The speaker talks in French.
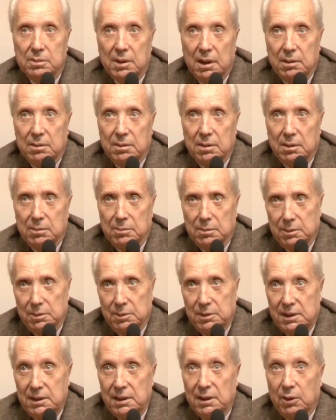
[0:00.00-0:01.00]
euh,
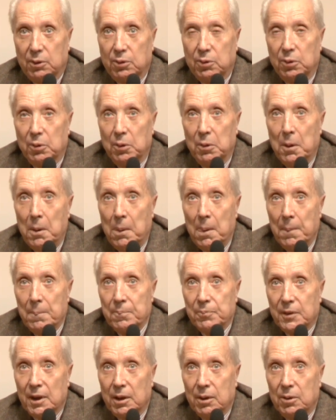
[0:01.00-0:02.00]
dire que
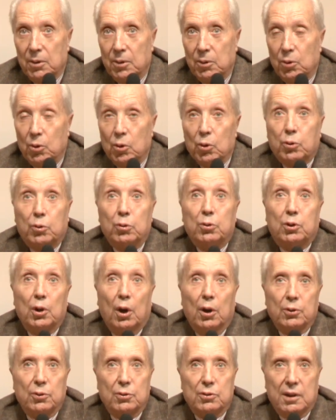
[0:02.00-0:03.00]
le
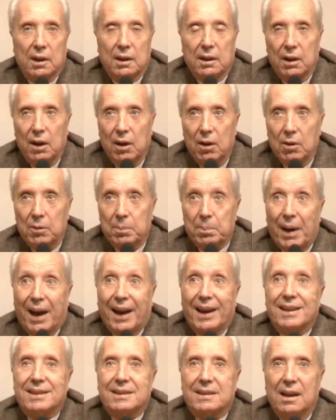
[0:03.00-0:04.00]
locuteur de cette langue,
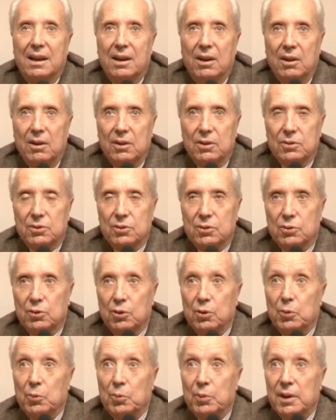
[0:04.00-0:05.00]
par excellence,
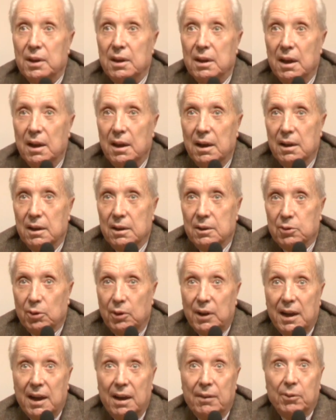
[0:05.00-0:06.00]
celui
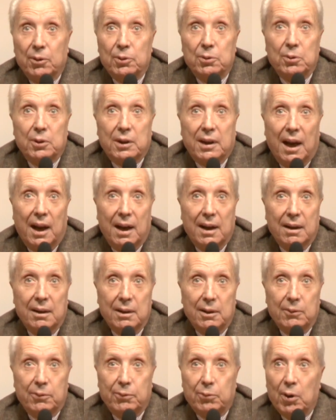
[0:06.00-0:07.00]
sur les lèvres duquel
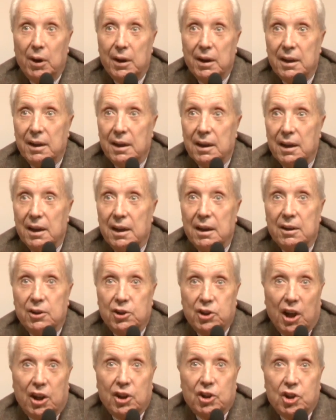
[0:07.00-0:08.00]
il faut aller
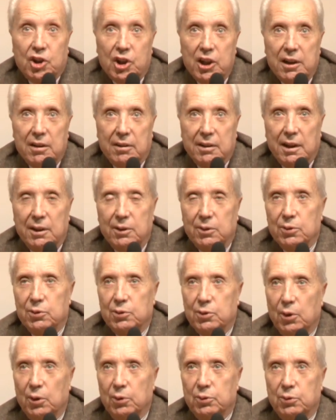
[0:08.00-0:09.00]
chercher en quelque
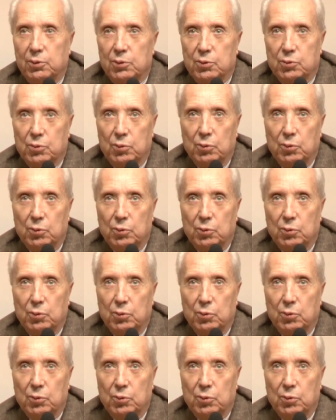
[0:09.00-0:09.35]
sorte